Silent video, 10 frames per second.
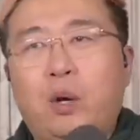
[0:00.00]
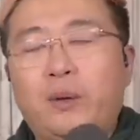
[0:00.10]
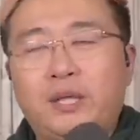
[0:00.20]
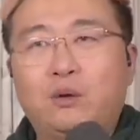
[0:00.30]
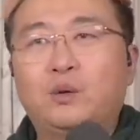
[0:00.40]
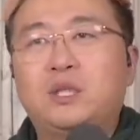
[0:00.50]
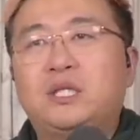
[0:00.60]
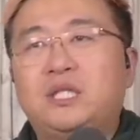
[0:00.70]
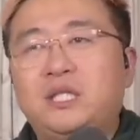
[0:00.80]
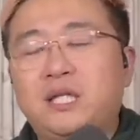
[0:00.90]
往往能够
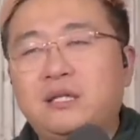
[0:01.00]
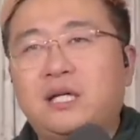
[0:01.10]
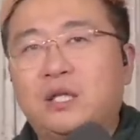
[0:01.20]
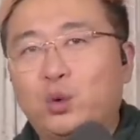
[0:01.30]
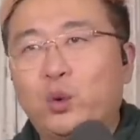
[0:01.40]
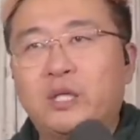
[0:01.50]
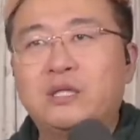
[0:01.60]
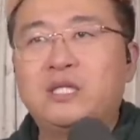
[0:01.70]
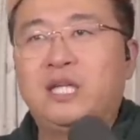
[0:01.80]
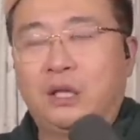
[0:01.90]
先很多
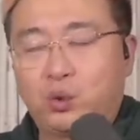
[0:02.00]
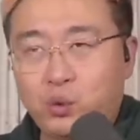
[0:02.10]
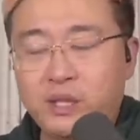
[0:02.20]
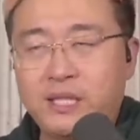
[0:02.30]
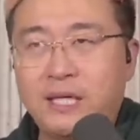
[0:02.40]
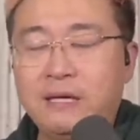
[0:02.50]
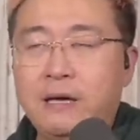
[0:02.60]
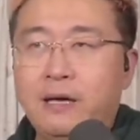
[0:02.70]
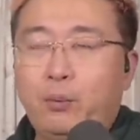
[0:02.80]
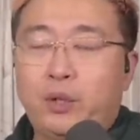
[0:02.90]
人想出一些，
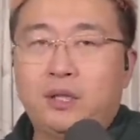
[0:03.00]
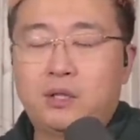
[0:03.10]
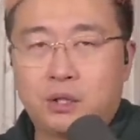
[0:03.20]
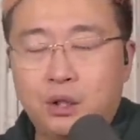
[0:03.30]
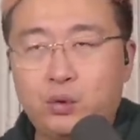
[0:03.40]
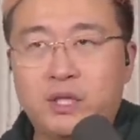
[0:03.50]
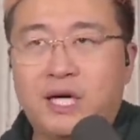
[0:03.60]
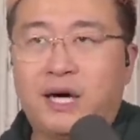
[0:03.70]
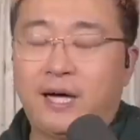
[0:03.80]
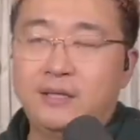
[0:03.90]
不管在哲学
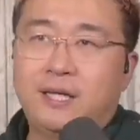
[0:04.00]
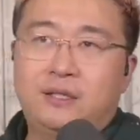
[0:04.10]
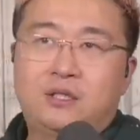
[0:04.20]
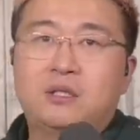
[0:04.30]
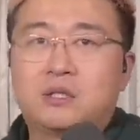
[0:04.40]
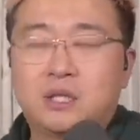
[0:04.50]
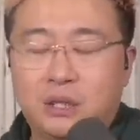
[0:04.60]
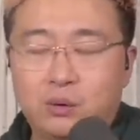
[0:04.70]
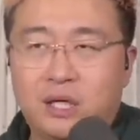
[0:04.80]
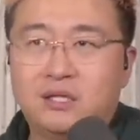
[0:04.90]
上还是在政治
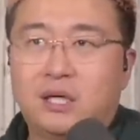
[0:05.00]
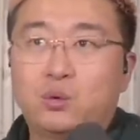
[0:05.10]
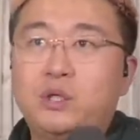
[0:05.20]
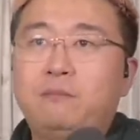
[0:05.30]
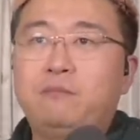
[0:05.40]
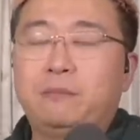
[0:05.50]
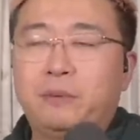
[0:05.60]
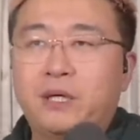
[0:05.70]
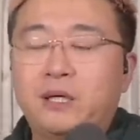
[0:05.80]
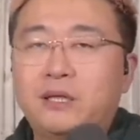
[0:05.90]
领域上，想出一些比
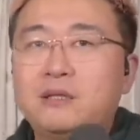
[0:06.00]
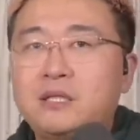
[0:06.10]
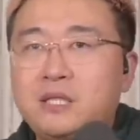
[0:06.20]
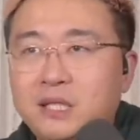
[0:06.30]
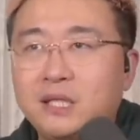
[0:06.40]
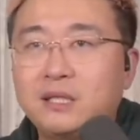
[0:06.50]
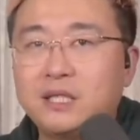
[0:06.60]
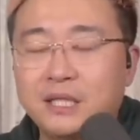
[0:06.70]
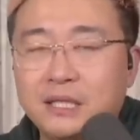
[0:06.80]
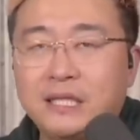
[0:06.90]
别人更先的
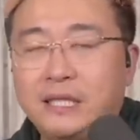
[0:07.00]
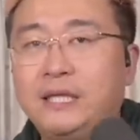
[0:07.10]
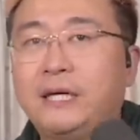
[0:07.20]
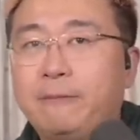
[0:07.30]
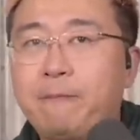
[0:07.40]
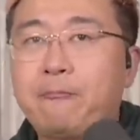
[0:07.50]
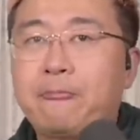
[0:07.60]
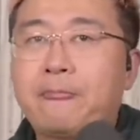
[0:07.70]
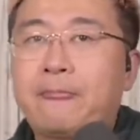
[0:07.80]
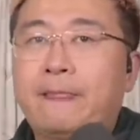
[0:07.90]
这个理念。
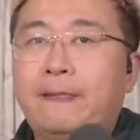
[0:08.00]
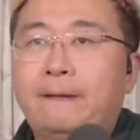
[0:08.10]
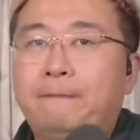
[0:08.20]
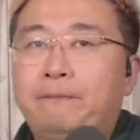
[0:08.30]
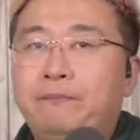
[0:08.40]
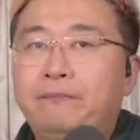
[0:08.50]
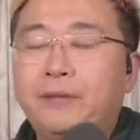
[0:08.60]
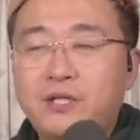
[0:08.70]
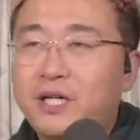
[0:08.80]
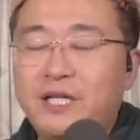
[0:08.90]

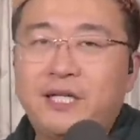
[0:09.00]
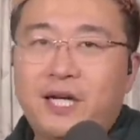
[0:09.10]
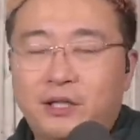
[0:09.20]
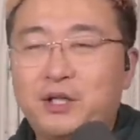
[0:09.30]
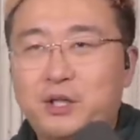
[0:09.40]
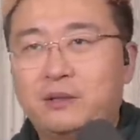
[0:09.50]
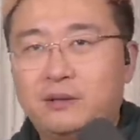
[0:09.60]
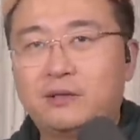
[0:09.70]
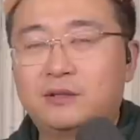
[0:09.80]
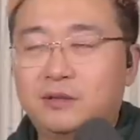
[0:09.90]
但这个理念肯定是
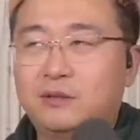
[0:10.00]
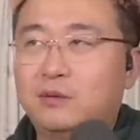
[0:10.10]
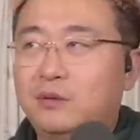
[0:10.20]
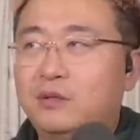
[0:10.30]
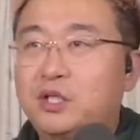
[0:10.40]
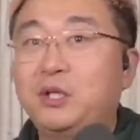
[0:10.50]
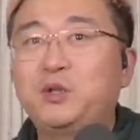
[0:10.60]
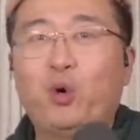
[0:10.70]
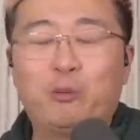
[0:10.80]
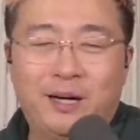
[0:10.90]
这就生
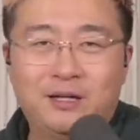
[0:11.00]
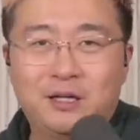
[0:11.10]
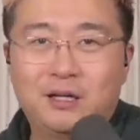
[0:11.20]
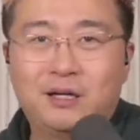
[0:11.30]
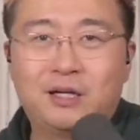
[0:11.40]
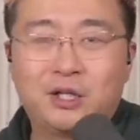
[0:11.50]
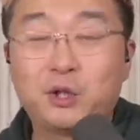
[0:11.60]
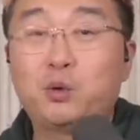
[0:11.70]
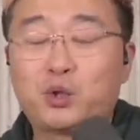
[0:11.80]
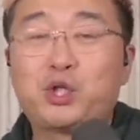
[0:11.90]
肉嘛，你
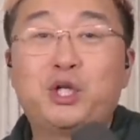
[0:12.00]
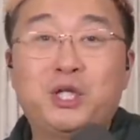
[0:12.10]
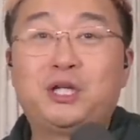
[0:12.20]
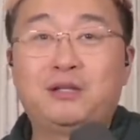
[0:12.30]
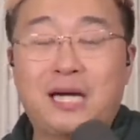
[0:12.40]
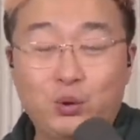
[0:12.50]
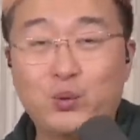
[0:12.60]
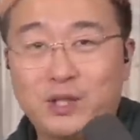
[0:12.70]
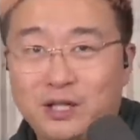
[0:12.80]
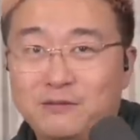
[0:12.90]
生肉吃了你要拉
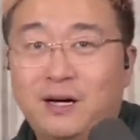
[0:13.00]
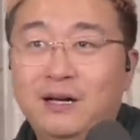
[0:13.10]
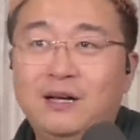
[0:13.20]
肚子的是吧？